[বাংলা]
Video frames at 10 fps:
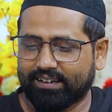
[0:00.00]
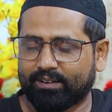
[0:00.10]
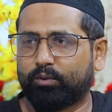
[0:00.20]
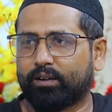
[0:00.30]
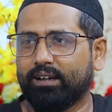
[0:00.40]

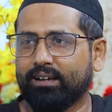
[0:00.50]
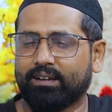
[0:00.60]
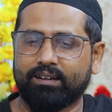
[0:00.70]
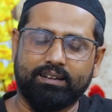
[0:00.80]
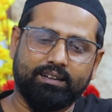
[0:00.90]
এরপরে
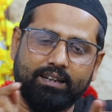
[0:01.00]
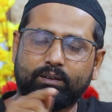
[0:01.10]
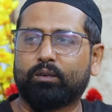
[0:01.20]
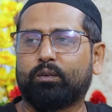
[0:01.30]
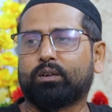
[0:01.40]
এই
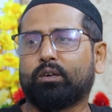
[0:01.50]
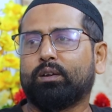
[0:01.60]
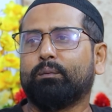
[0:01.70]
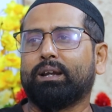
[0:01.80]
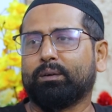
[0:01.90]
ওটা অনেক মানে
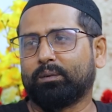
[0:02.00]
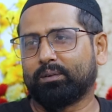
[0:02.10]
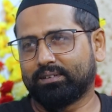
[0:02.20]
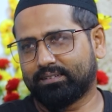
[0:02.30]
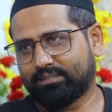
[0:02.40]
অ্যাপ্লাই করে
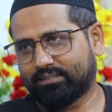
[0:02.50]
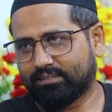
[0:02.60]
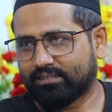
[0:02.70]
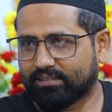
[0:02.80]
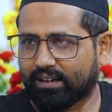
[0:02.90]

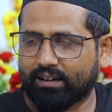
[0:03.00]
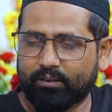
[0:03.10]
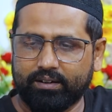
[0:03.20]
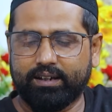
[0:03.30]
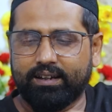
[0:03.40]
যার
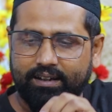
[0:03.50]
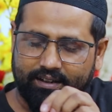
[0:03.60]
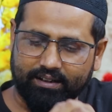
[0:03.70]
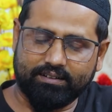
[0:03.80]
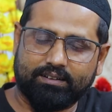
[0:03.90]
কারণে
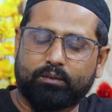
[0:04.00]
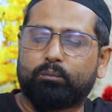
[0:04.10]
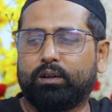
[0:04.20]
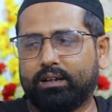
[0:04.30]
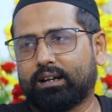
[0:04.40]
একজন
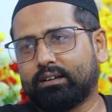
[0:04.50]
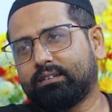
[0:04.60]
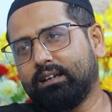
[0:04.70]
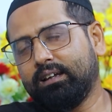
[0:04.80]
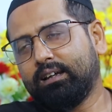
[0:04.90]
মহিলার
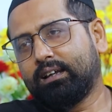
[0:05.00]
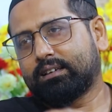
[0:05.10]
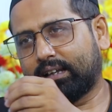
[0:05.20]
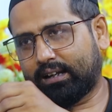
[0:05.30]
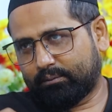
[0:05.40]
কাছে
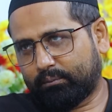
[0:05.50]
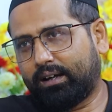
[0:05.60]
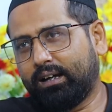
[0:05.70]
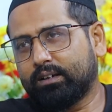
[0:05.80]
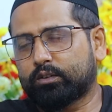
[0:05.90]
তার মা
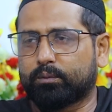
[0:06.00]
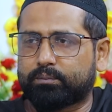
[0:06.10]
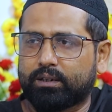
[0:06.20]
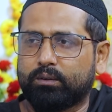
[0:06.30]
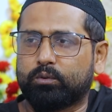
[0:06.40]

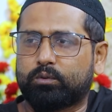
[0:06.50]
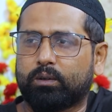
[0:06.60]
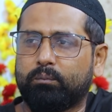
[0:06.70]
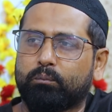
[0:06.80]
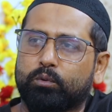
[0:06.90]
সবথেকে
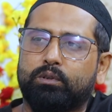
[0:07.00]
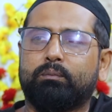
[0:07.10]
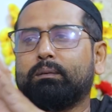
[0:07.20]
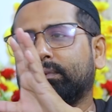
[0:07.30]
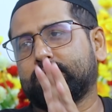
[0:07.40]
উত্তম
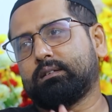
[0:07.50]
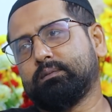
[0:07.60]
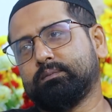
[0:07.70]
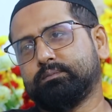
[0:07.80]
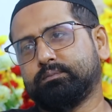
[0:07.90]
বুদ্ধিমান ব্যক্তি
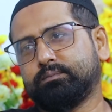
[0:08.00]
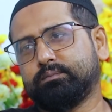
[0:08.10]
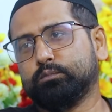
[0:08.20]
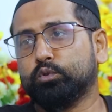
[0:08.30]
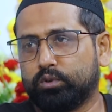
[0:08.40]

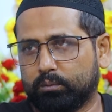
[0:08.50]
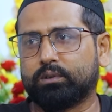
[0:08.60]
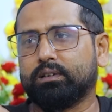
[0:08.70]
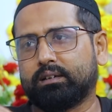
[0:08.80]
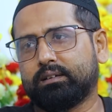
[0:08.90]

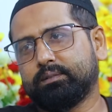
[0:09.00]
বুদ্ধিমতী আর